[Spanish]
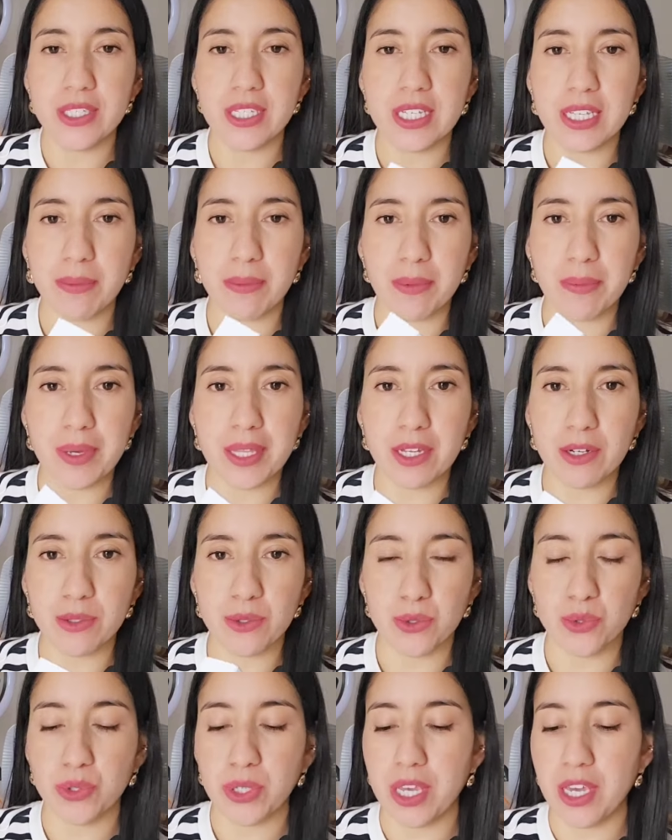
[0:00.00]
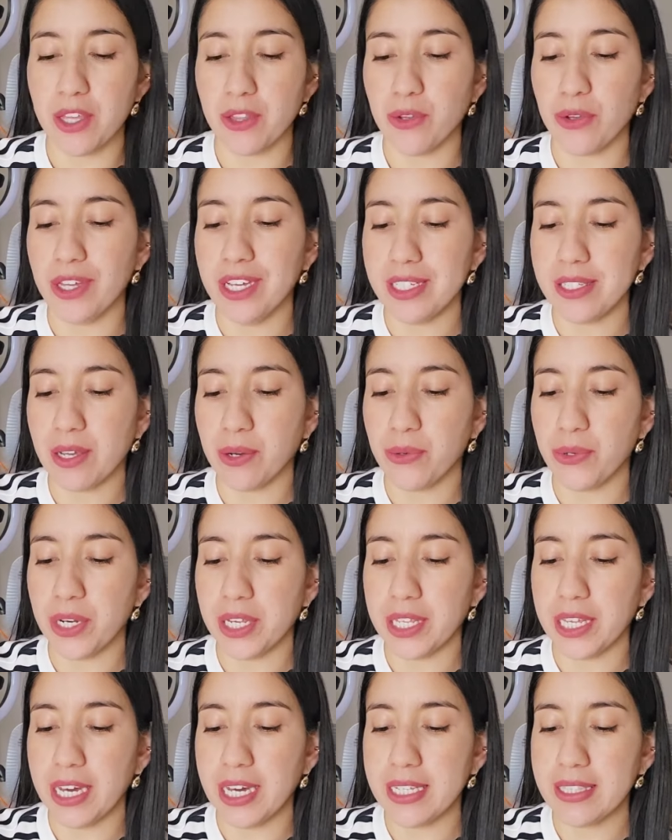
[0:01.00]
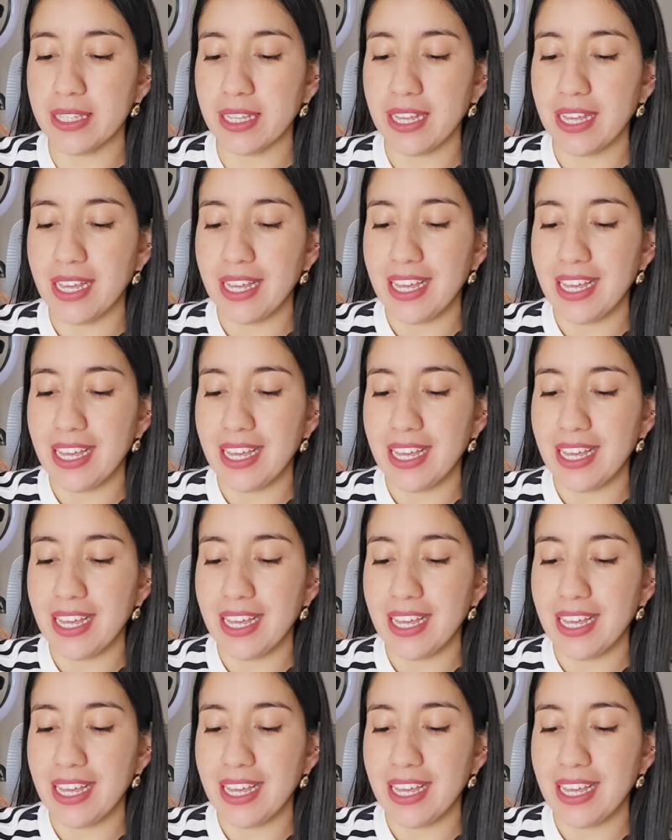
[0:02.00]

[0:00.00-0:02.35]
Este también viene con su sellito de seguridad.